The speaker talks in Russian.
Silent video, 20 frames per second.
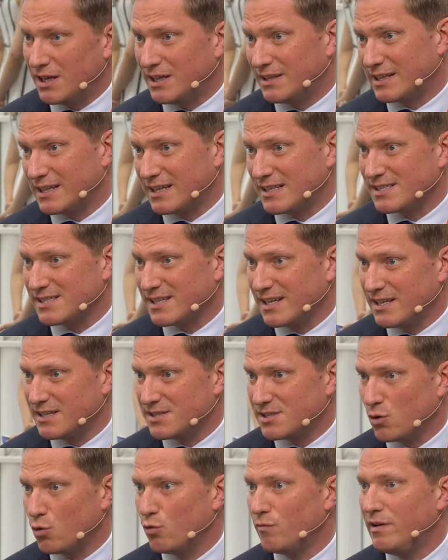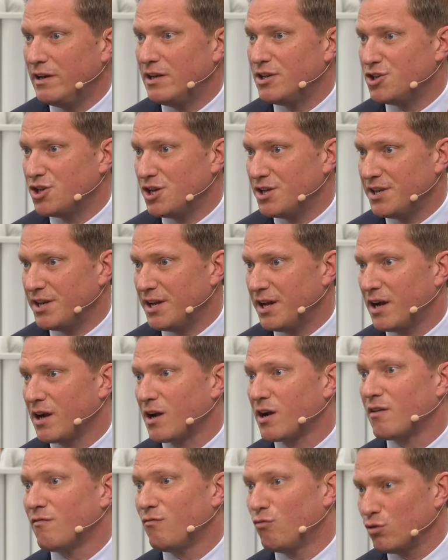это касается увеличения
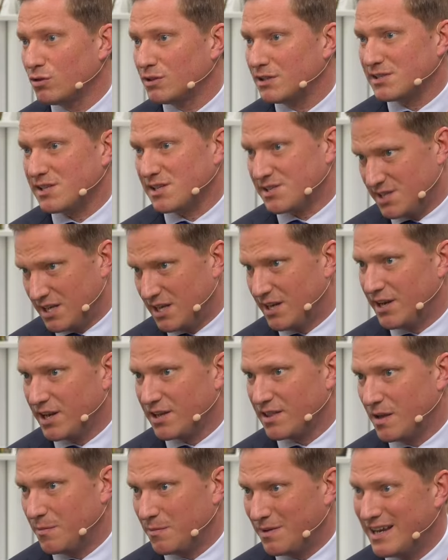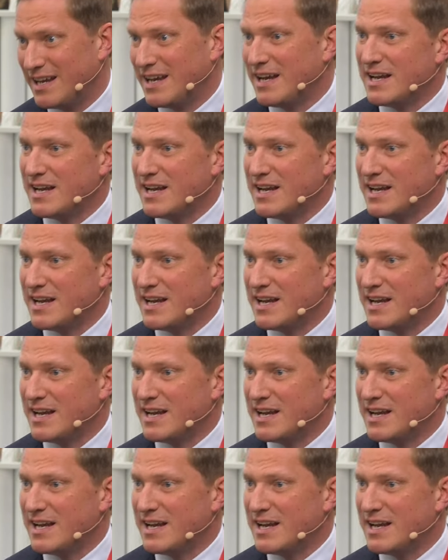квоты социальной рекламы